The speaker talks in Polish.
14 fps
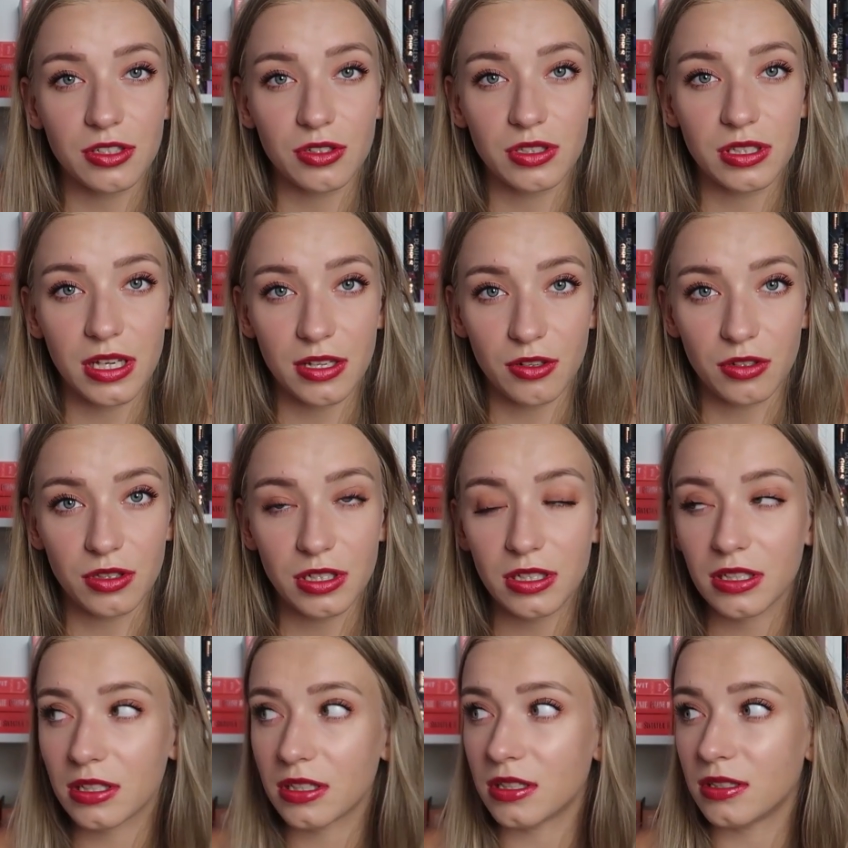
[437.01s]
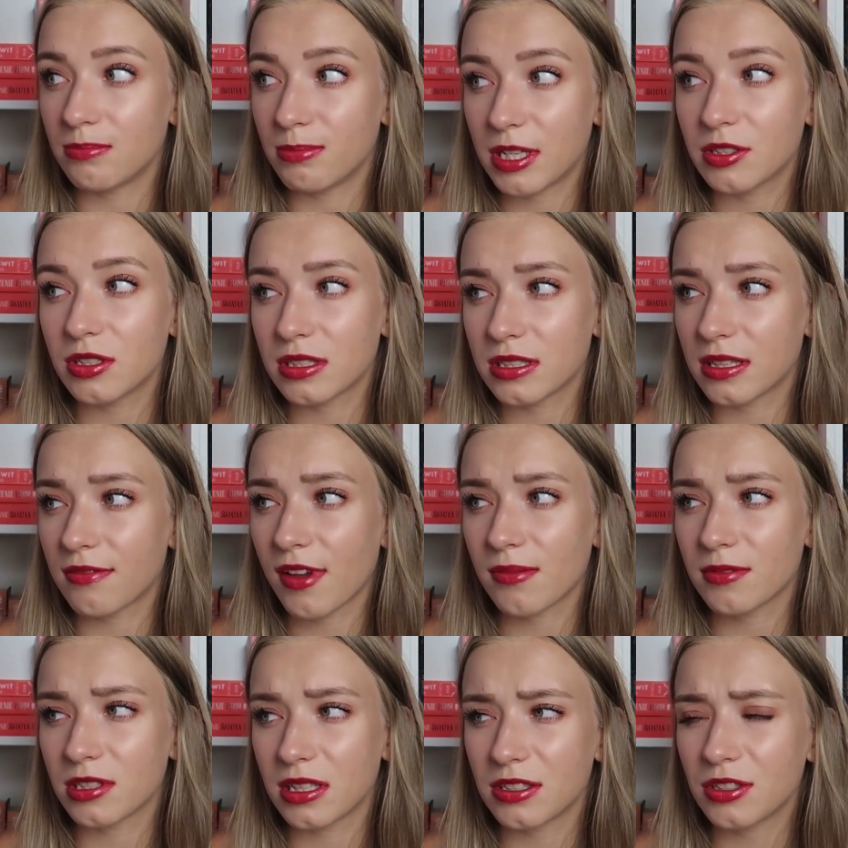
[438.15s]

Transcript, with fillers: że to jest erotyk i bardzo zastanawiałam się,